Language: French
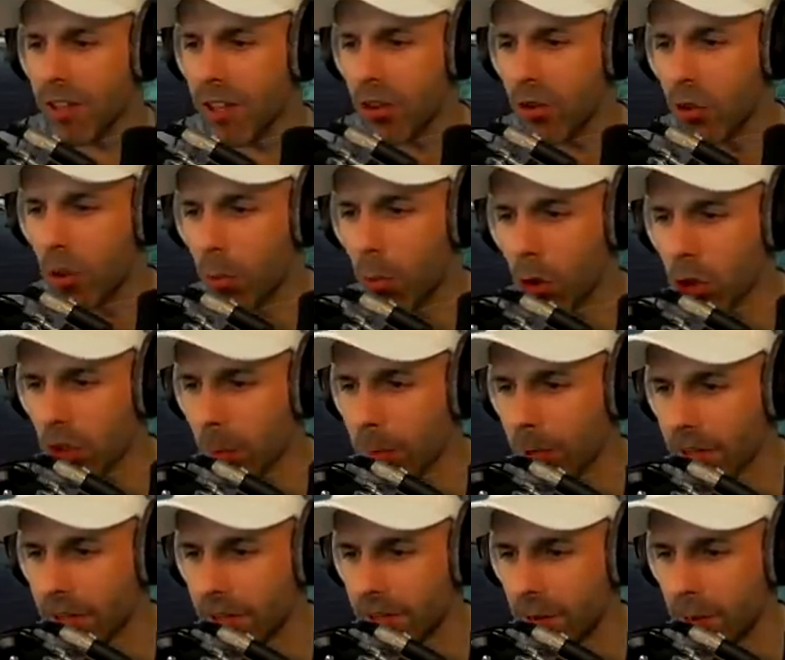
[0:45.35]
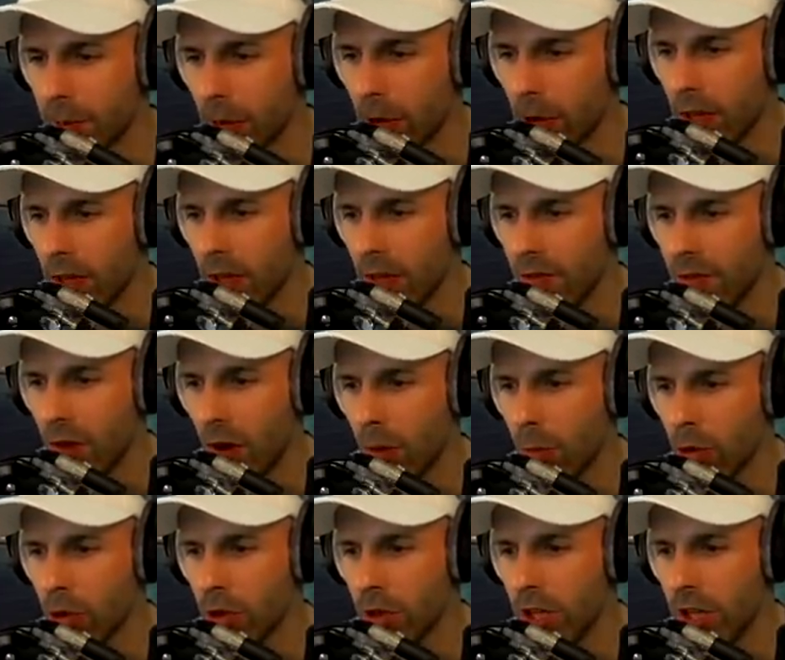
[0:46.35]
les deux prochains participants. Il faudra
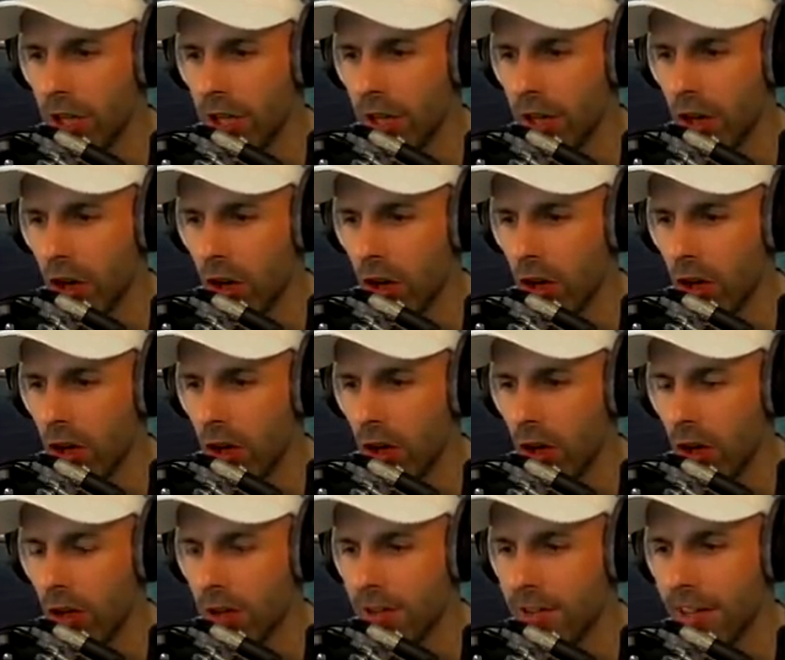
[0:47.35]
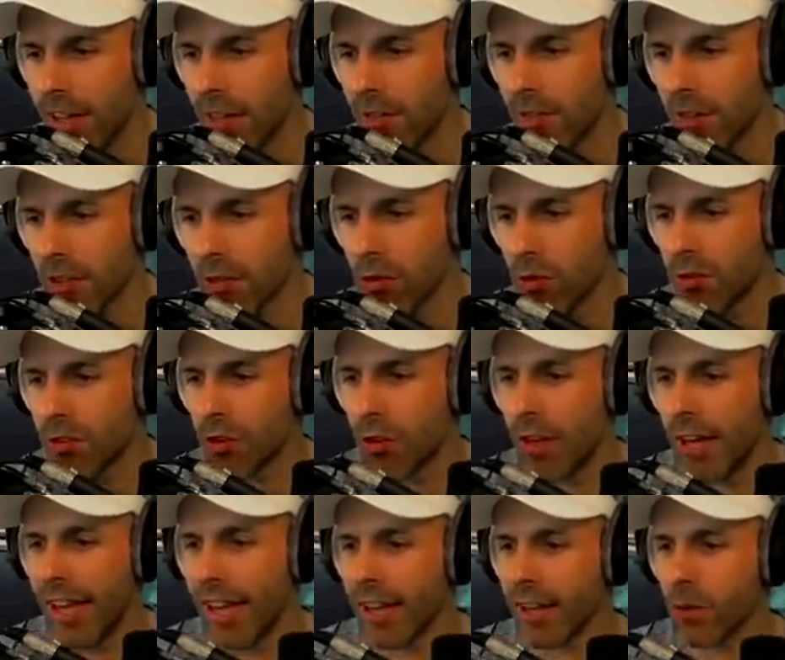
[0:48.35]
me donner les... Euh, Dan versus
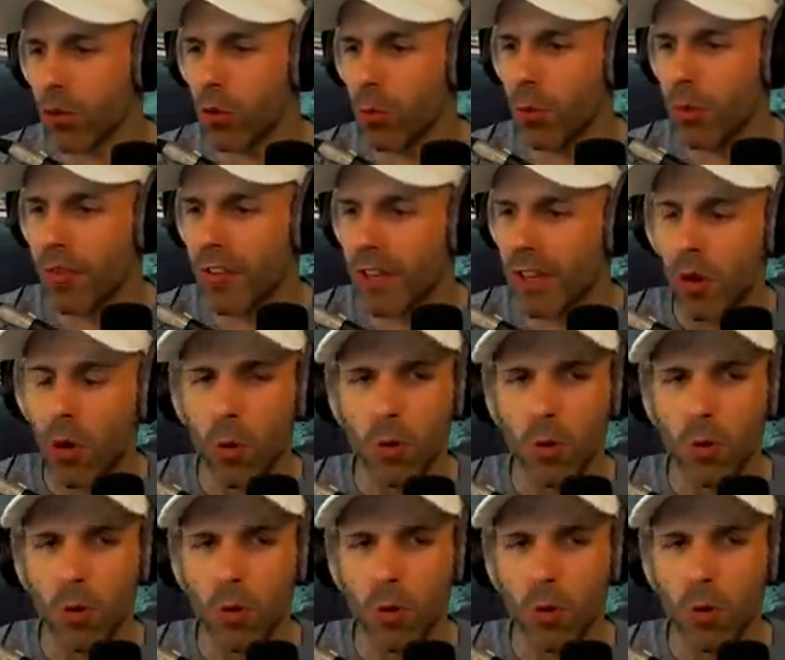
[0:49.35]
RW.